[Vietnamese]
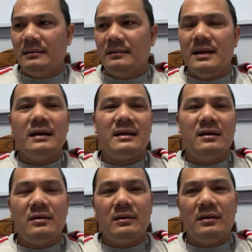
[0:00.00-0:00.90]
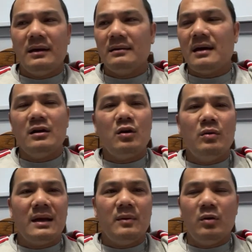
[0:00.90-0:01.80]
người dân người ta lo gọi là cần cù
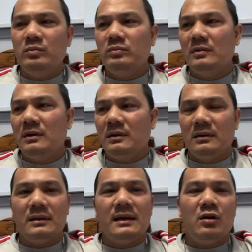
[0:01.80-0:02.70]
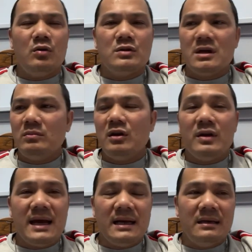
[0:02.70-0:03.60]
làm lụng người ta lo cuộc sống ta lo
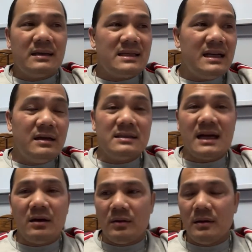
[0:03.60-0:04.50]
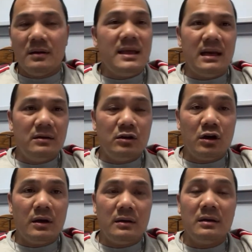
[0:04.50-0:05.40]
gia đình ta xây dựng xã hội vậy là được
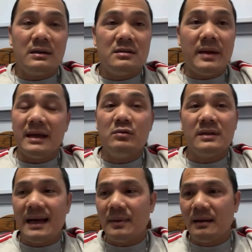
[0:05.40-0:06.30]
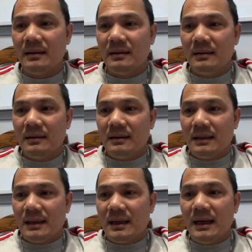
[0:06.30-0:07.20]
rồi đó là sứ mạng của người ta mà
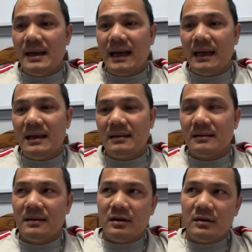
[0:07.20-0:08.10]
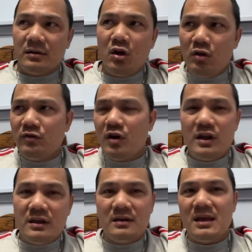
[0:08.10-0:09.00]
thì để đối phó với
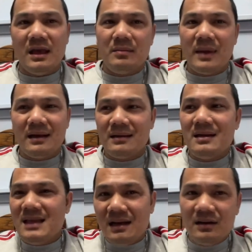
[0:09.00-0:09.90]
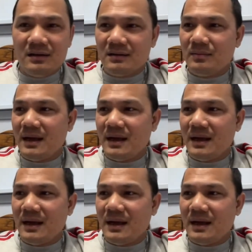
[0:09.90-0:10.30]
những chuyện mang tính chiến lược